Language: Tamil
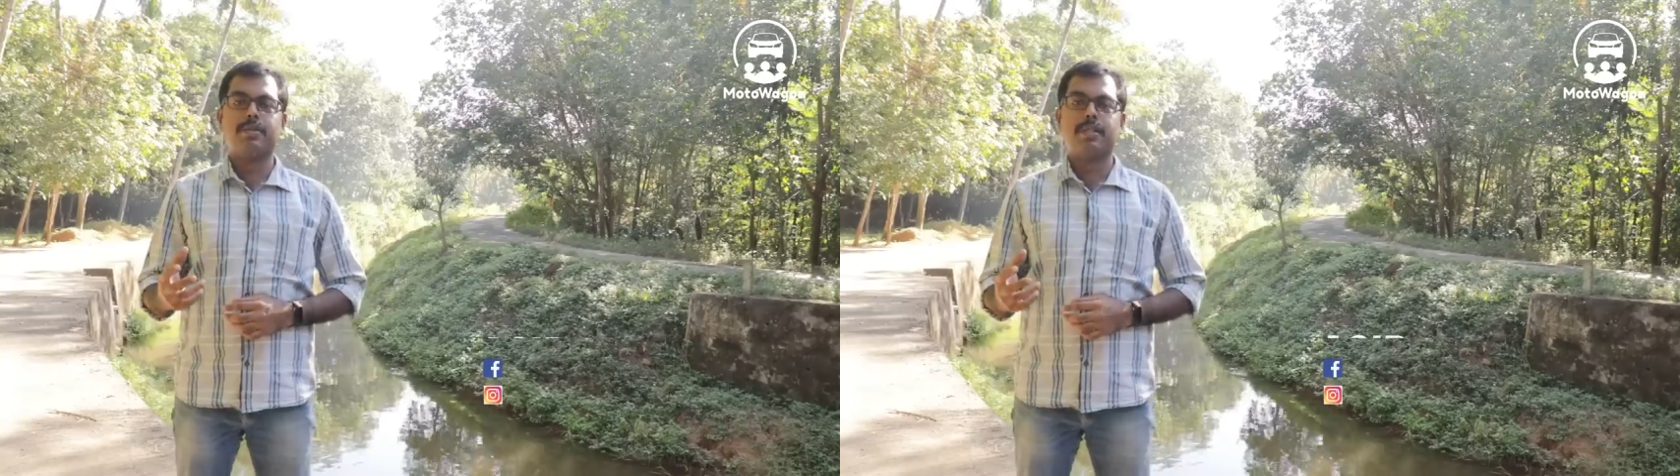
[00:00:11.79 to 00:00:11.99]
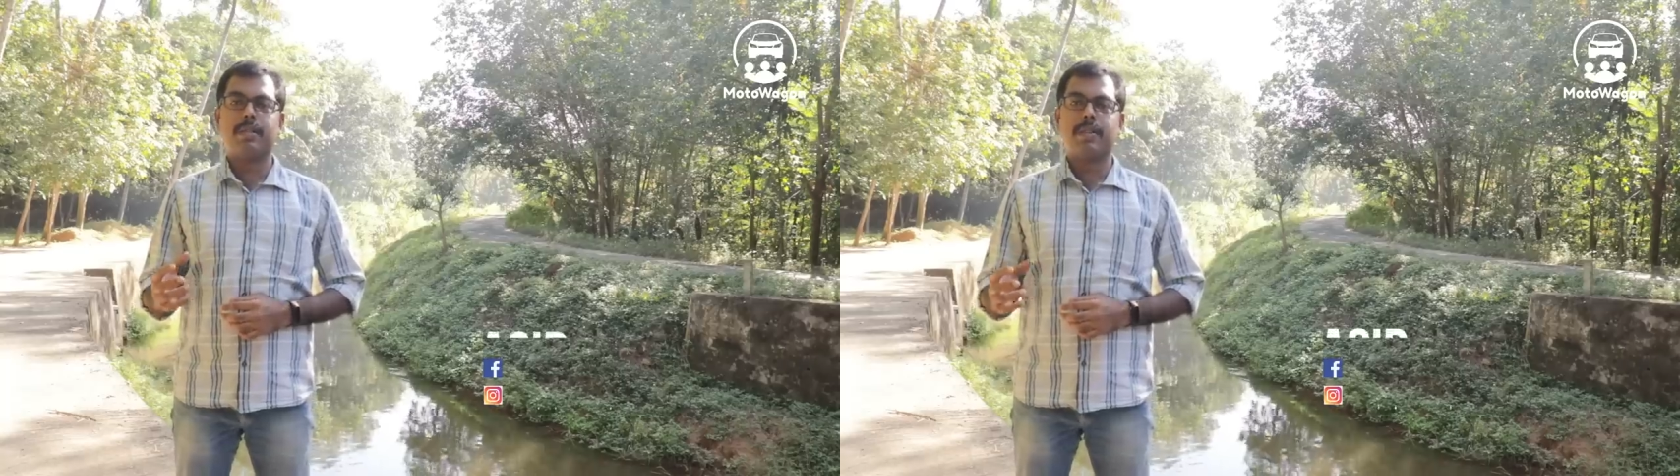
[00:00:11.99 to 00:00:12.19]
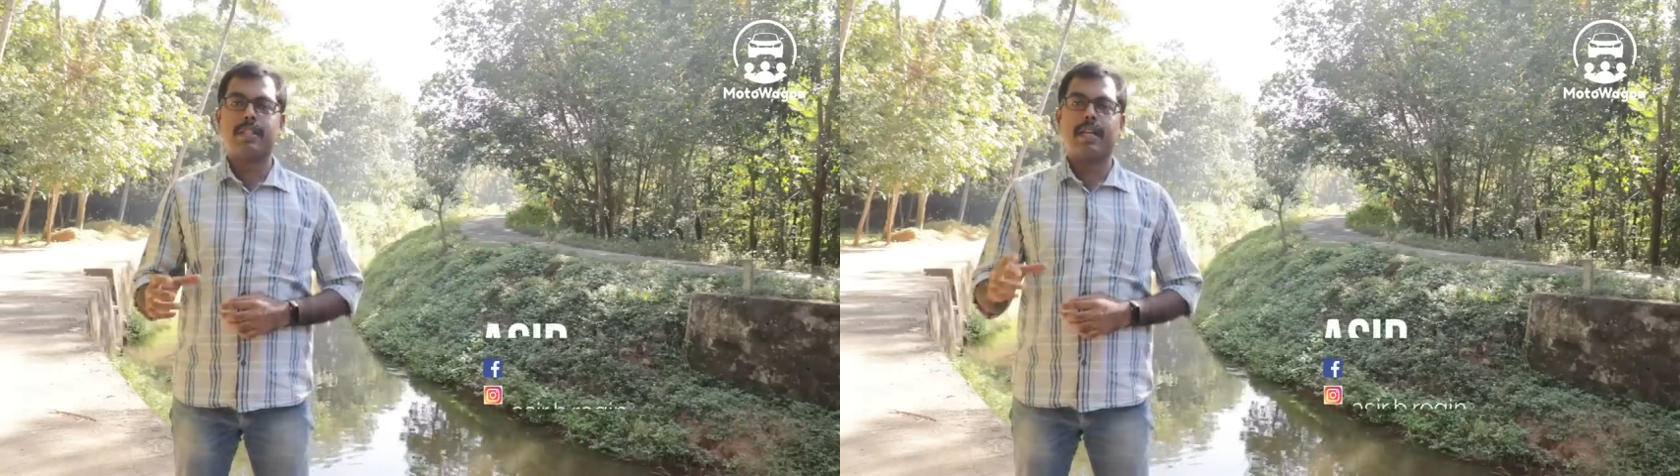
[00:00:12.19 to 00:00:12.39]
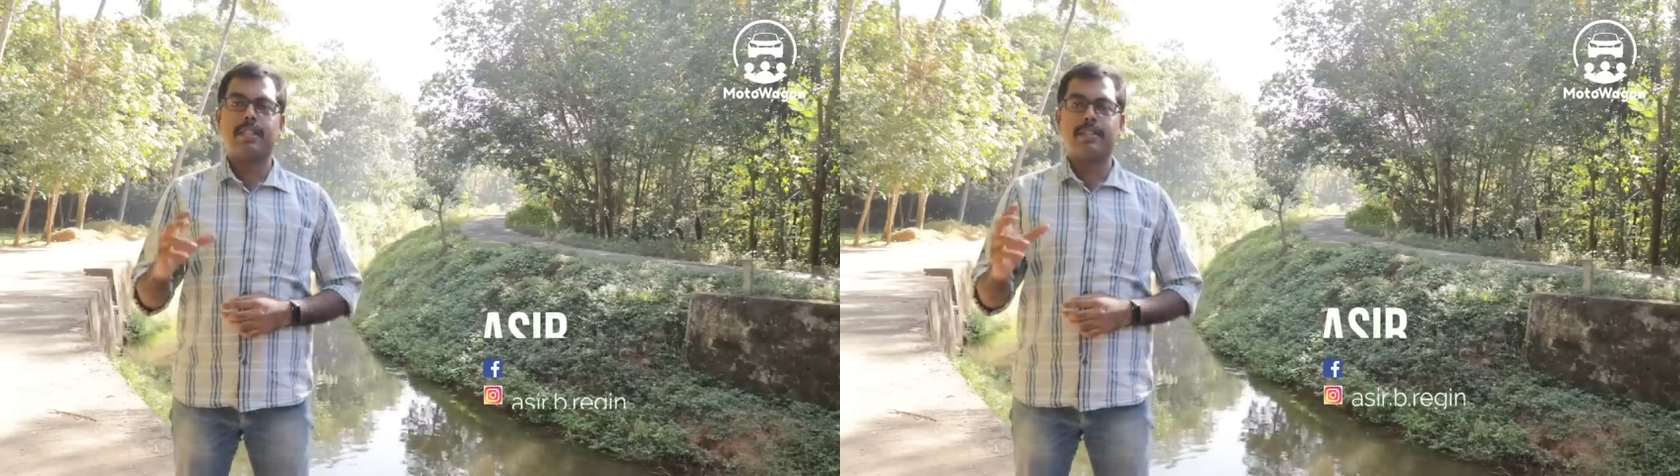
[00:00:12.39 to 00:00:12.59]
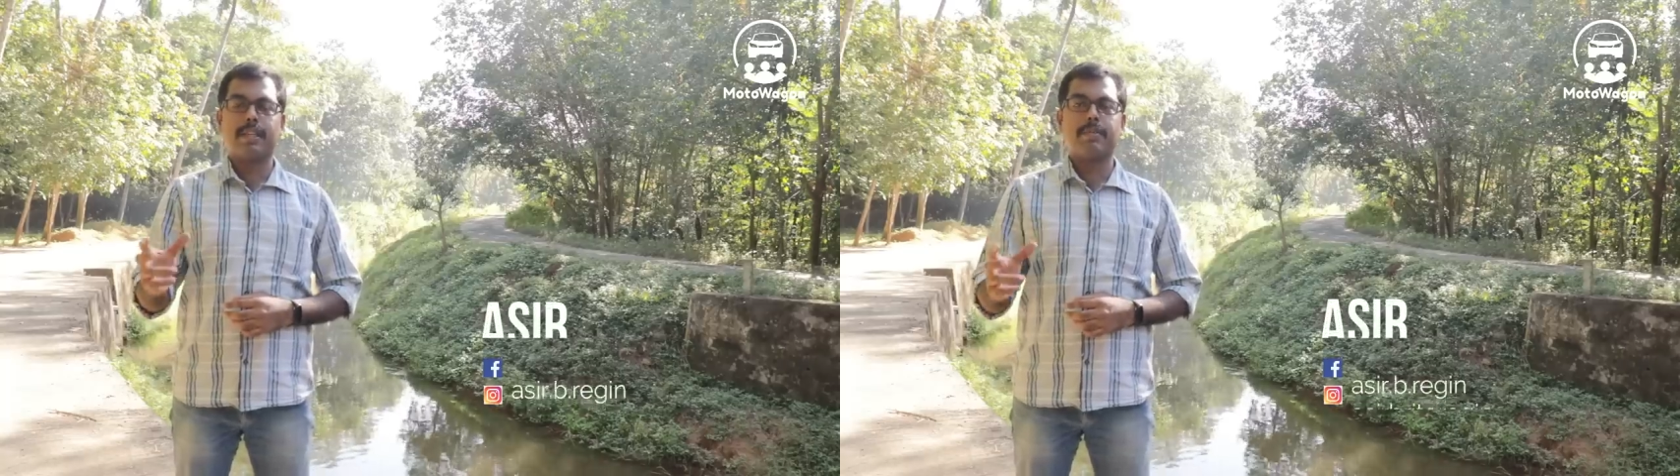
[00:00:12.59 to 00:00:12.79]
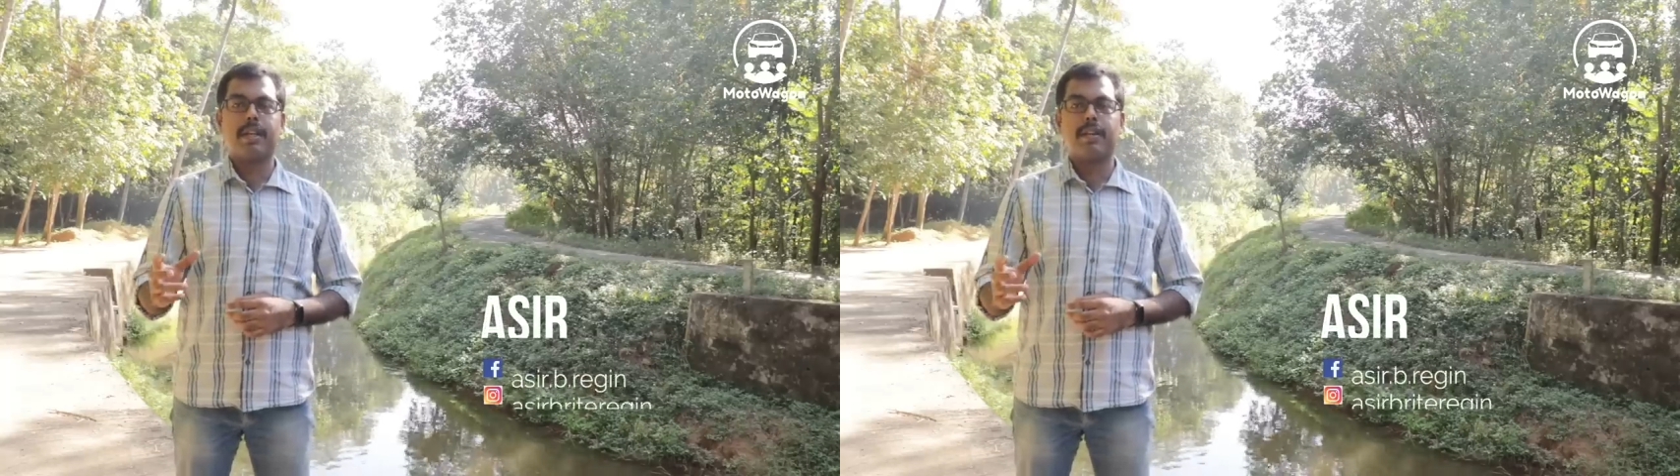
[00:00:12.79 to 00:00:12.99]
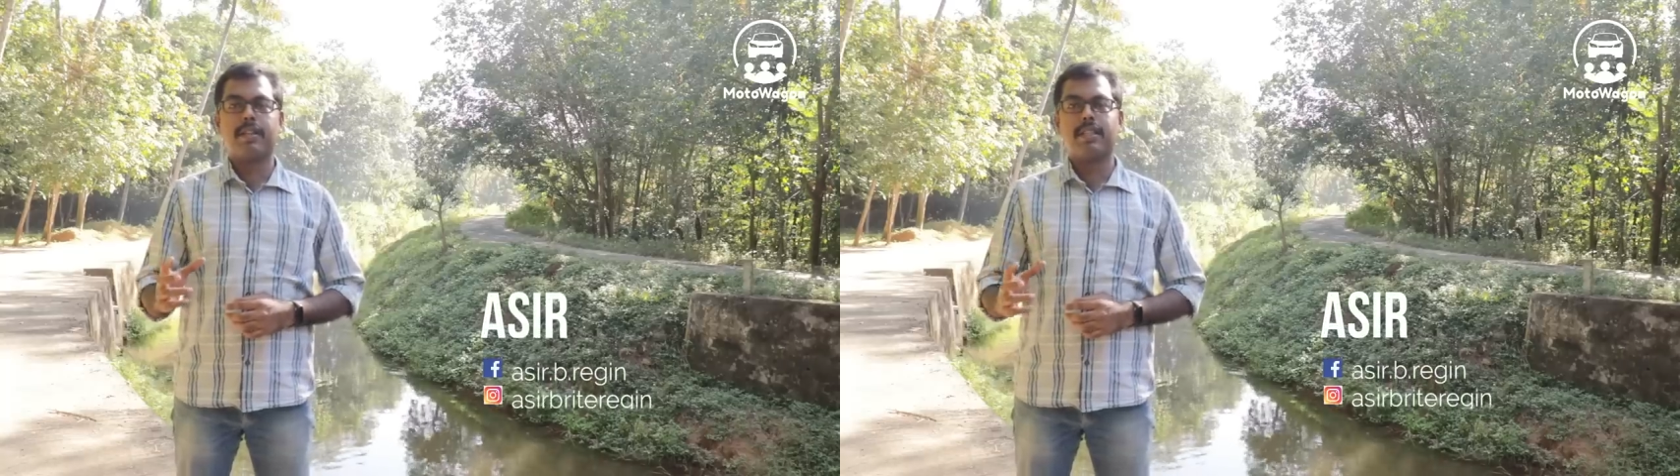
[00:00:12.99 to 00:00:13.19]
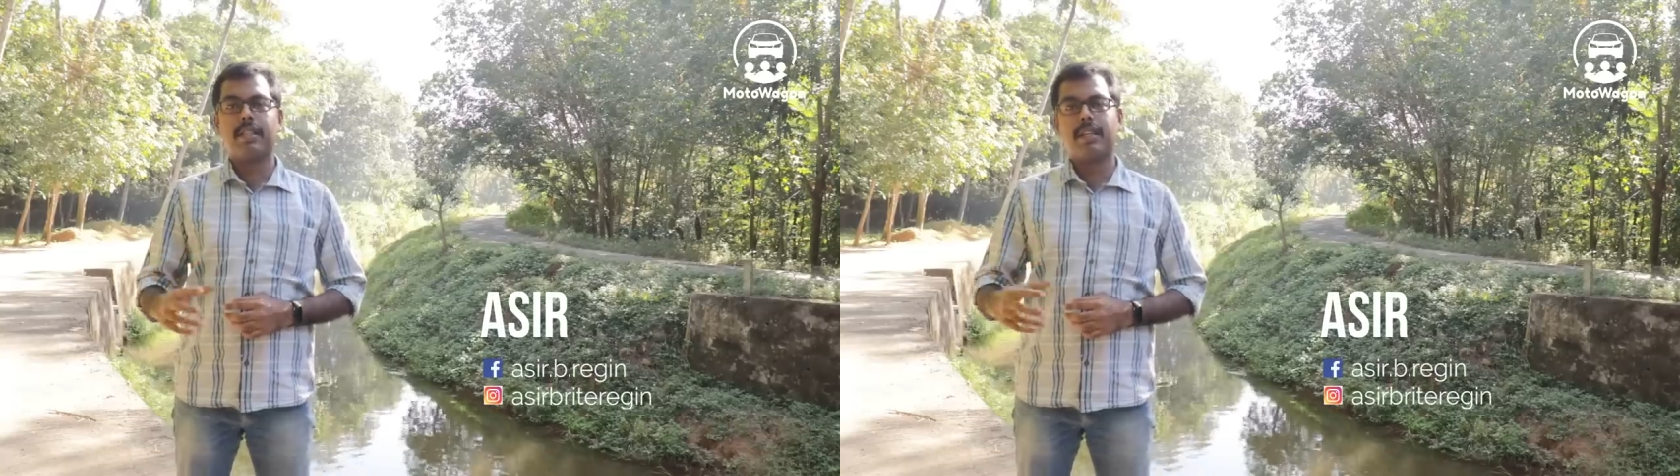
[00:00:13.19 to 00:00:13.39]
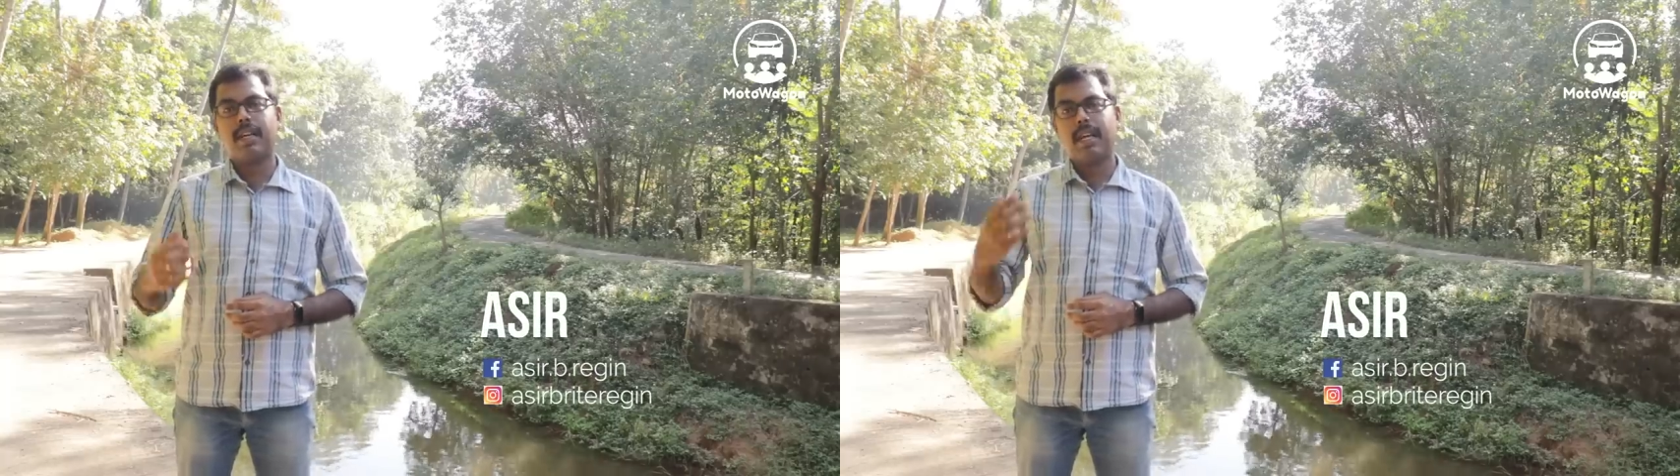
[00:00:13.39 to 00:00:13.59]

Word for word: சுசுக்கு வந்து அந்த செக்மெண்ட்டில் வந்து